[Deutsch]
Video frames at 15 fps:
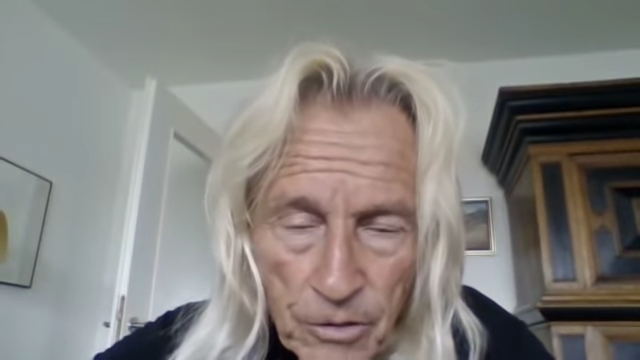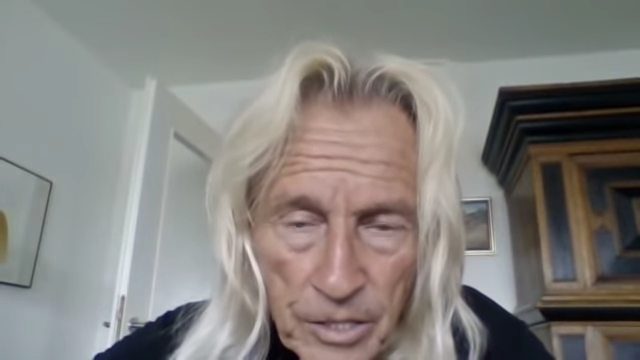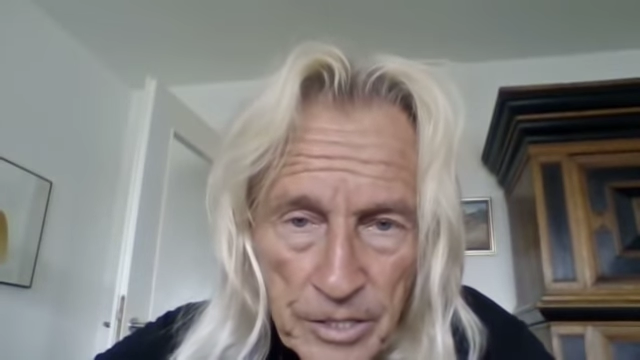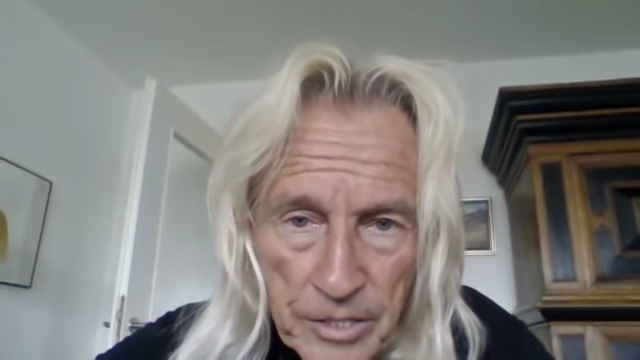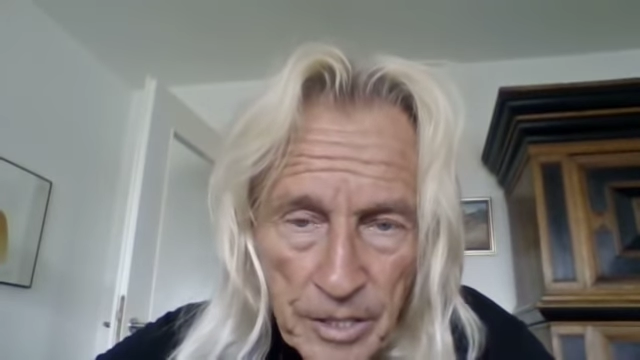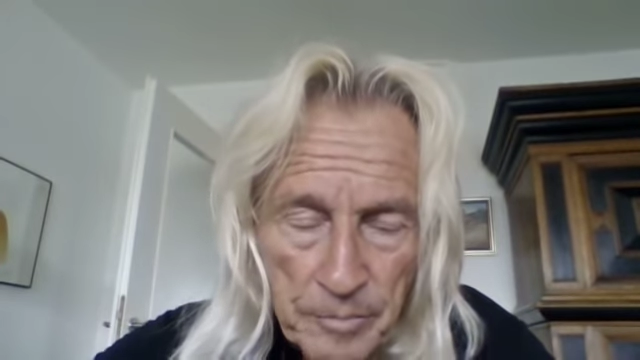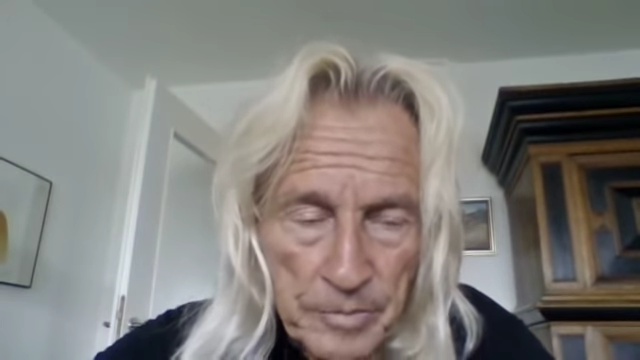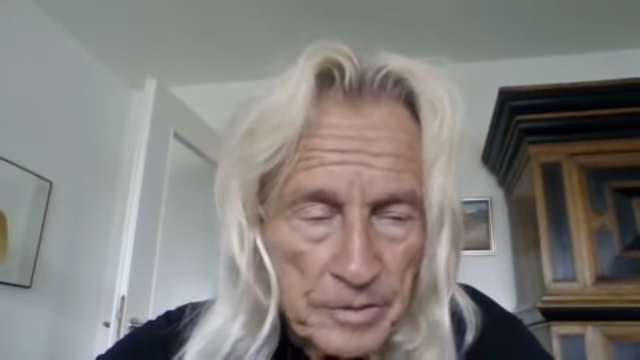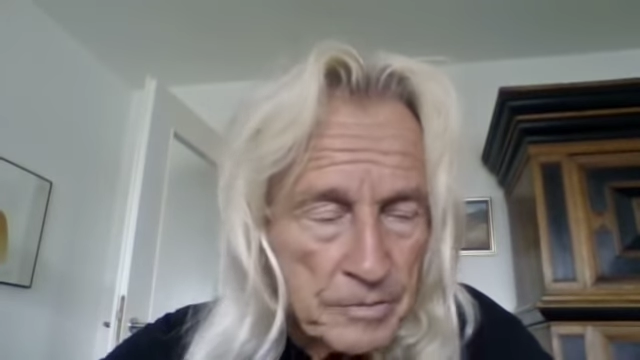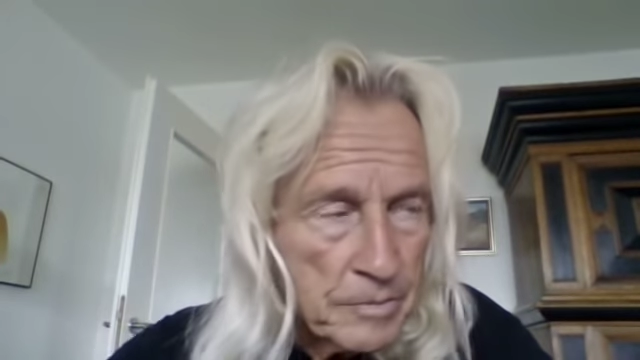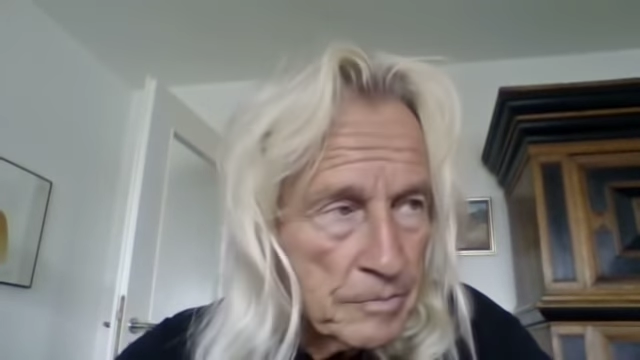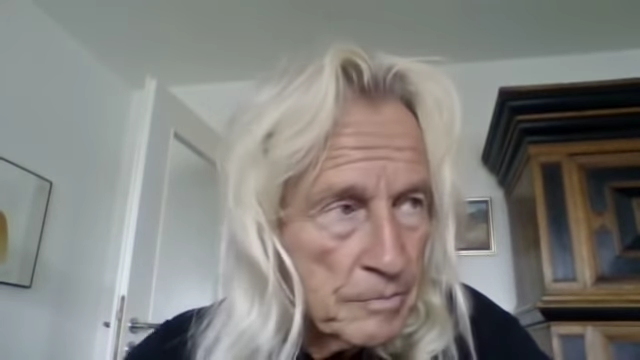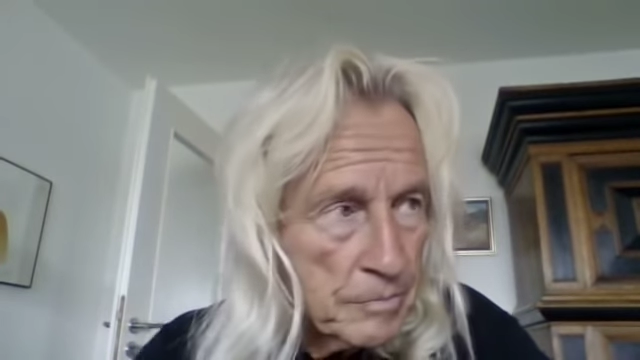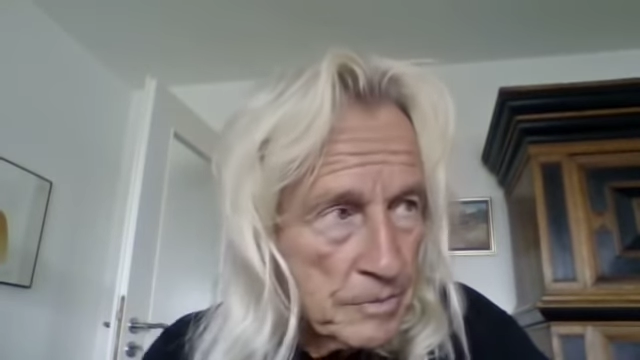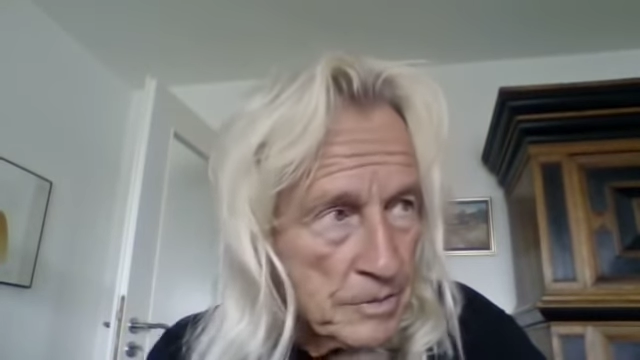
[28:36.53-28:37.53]
Ja, neulich
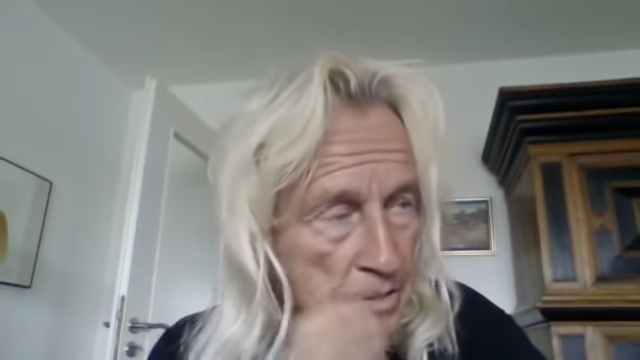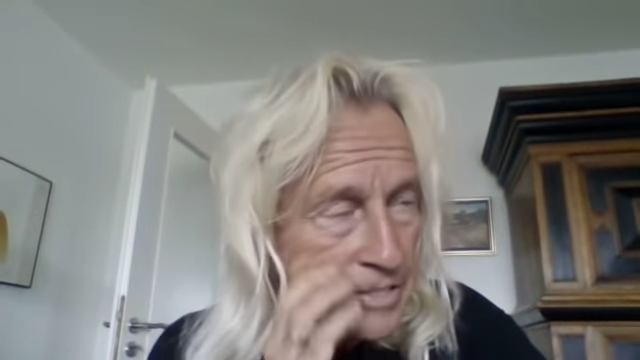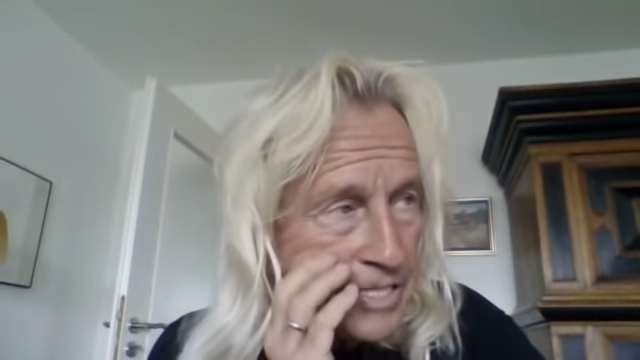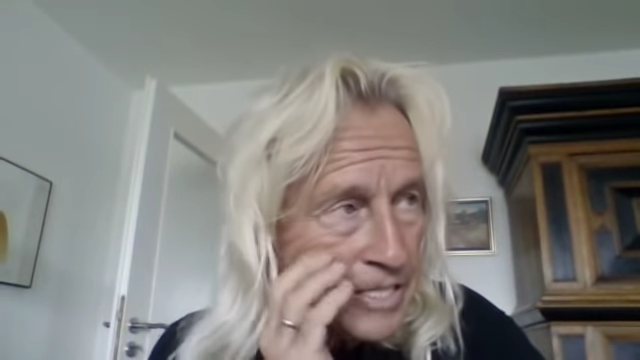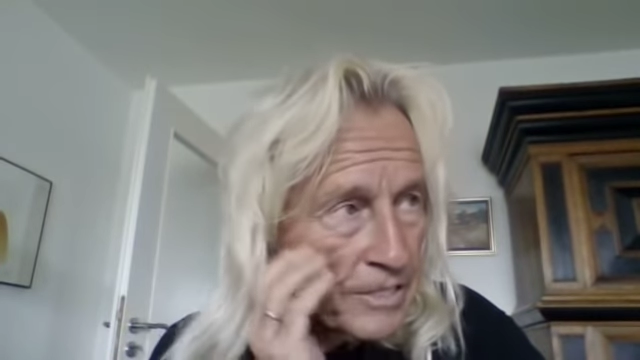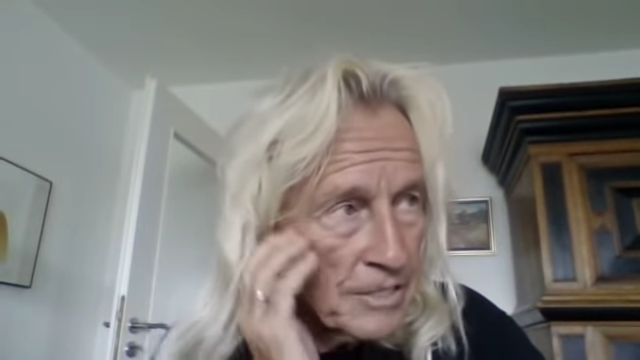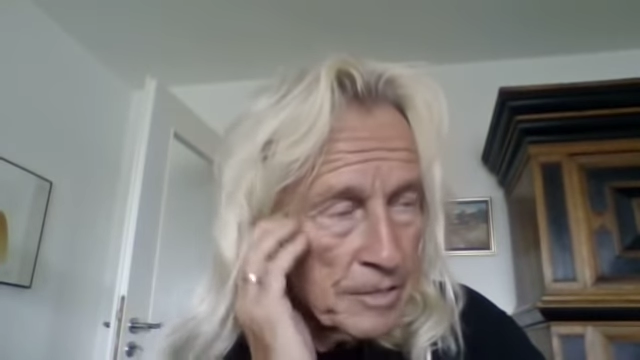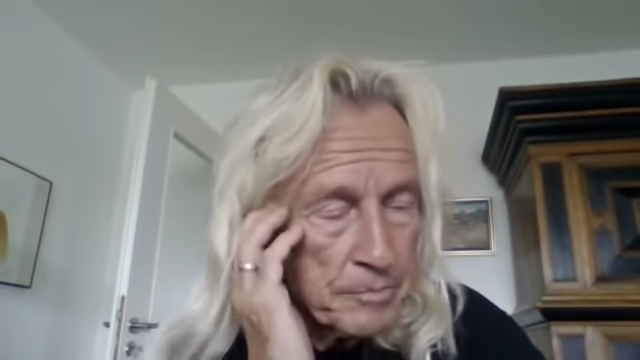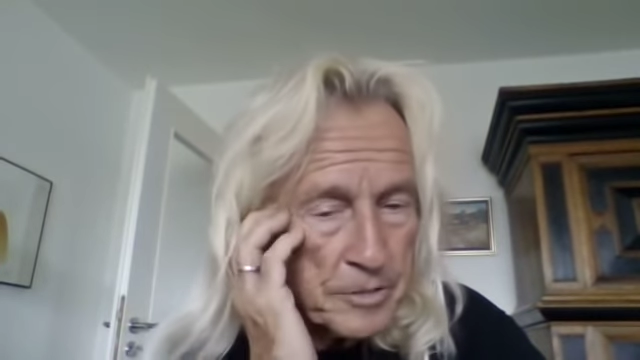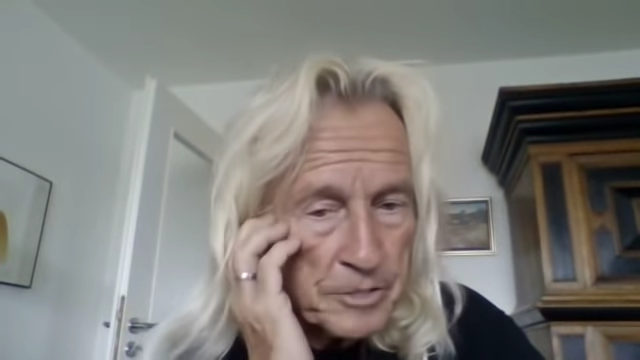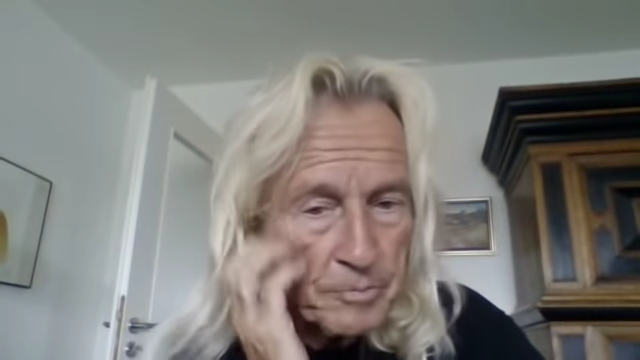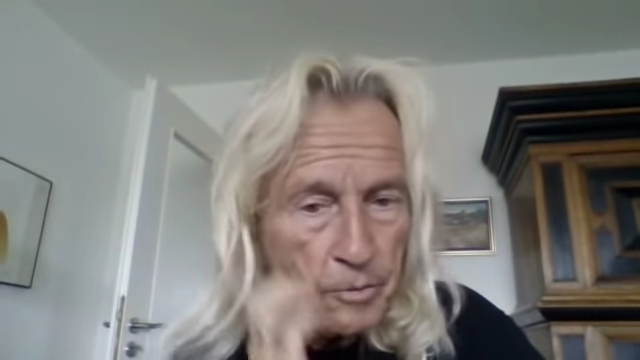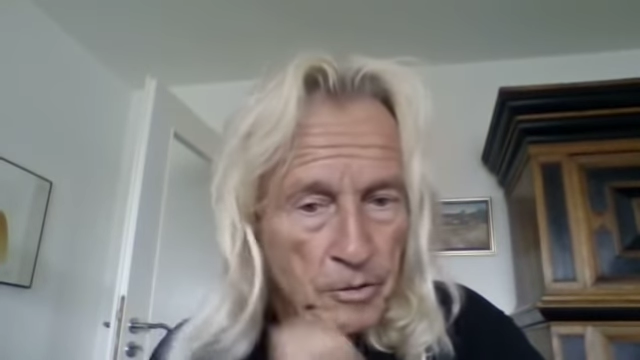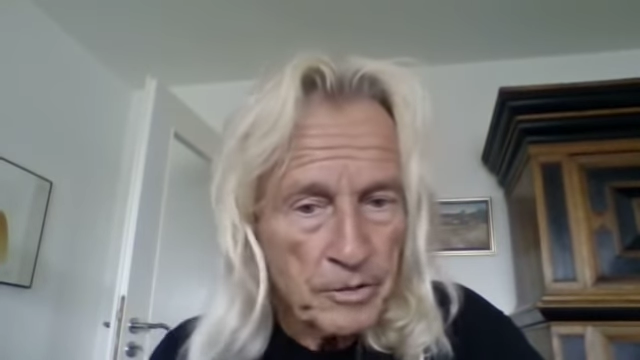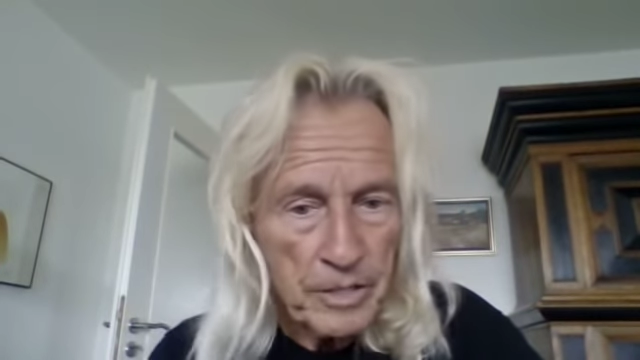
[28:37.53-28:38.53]
habe ich
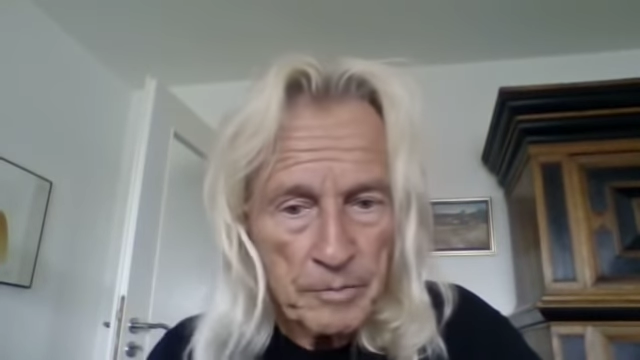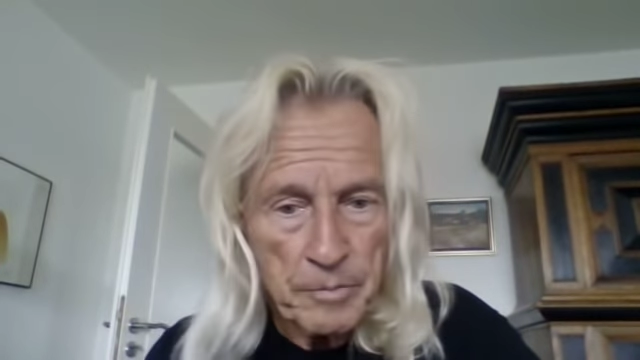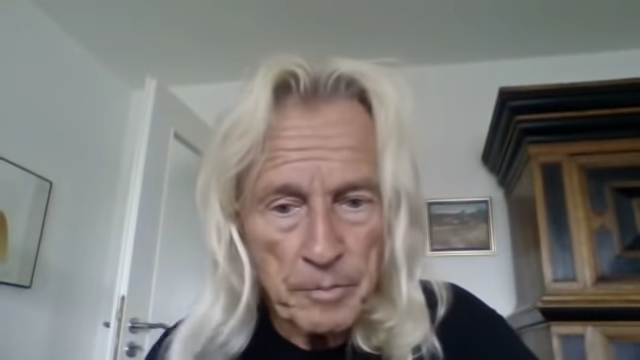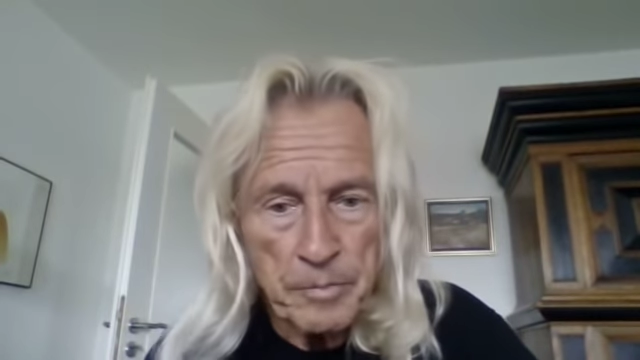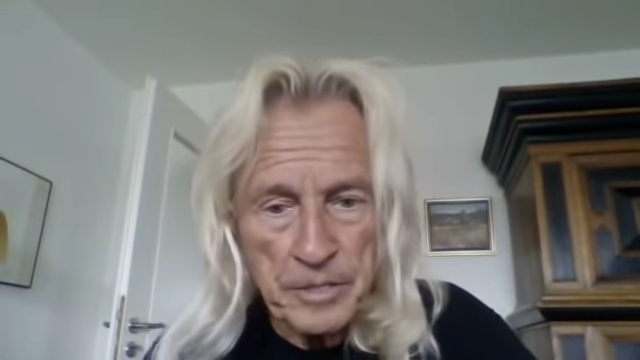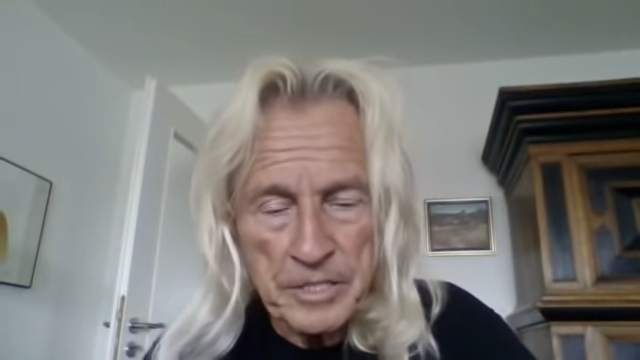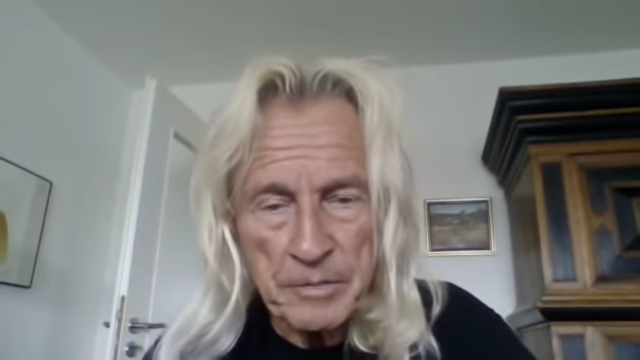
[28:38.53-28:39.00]
gesessen, habe gesprochen,